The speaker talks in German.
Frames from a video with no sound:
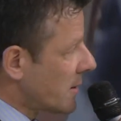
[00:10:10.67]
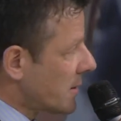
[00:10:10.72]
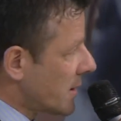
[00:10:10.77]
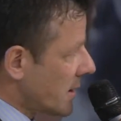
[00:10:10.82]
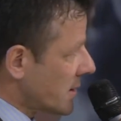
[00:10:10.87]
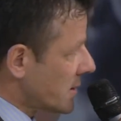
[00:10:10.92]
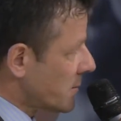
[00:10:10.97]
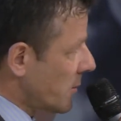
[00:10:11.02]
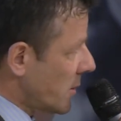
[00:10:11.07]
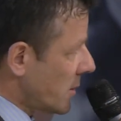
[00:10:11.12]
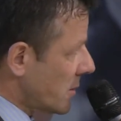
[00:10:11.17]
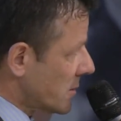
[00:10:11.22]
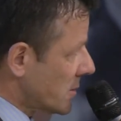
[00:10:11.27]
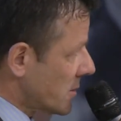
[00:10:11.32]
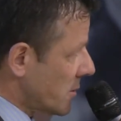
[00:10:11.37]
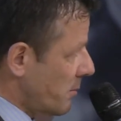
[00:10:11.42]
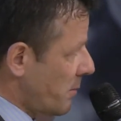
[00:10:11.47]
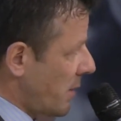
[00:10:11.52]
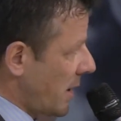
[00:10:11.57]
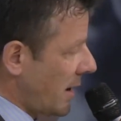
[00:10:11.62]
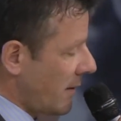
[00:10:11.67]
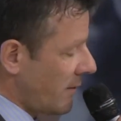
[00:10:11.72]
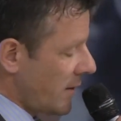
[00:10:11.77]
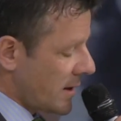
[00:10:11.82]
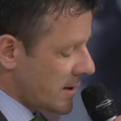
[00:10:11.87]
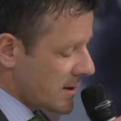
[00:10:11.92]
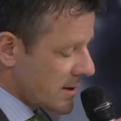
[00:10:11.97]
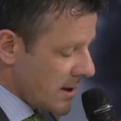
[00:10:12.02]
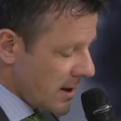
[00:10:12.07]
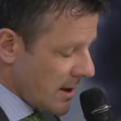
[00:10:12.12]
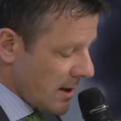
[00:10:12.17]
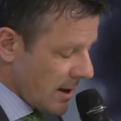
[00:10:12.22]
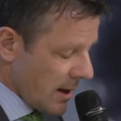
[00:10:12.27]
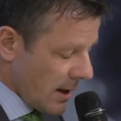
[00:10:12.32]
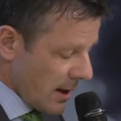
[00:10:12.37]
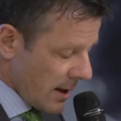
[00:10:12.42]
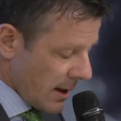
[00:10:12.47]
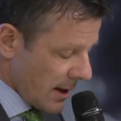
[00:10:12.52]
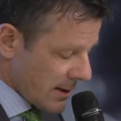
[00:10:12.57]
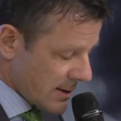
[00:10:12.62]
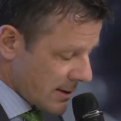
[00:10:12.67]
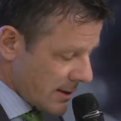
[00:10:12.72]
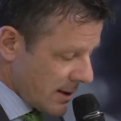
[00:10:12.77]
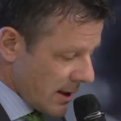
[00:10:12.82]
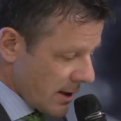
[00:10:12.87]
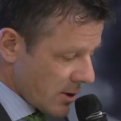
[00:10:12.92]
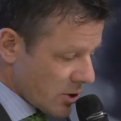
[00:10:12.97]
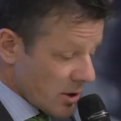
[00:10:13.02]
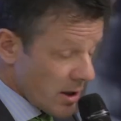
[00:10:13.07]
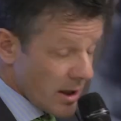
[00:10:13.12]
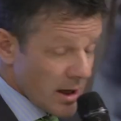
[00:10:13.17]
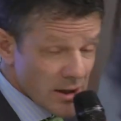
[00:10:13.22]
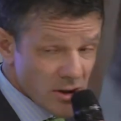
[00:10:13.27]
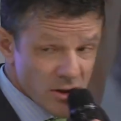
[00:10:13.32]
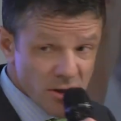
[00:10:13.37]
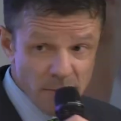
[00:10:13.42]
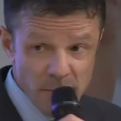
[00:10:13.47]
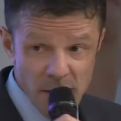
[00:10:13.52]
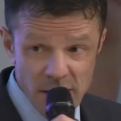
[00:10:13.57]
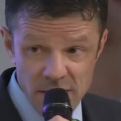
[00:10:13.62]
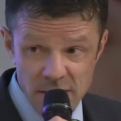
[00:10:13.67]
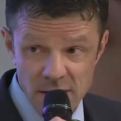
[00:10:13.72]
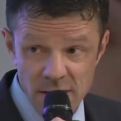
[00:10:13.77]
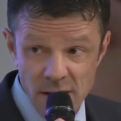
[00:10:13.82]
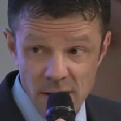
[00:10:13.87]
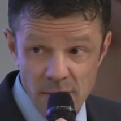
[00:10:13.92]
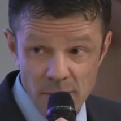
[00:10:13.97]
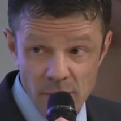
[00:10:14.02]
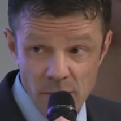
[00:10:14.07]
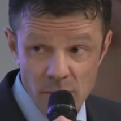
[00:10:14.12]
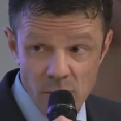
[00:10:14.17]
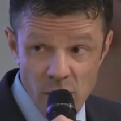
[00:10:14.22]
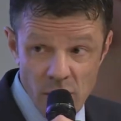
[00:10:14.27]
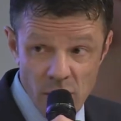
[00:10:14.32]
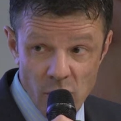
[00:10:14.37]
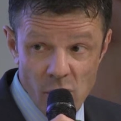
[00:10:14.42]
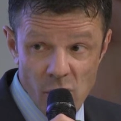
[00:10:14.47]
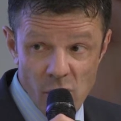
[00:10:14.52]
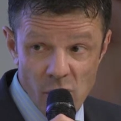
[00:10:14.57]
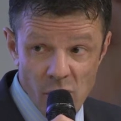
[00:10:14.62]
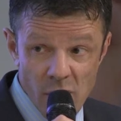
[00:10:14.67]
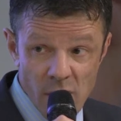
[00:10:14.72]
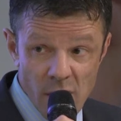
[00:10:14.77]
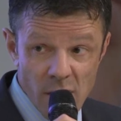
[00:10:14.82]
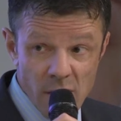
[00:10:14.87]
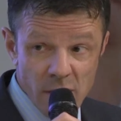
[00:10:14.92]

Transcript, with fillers: dass man zur PwC als Dienstleister muss gehen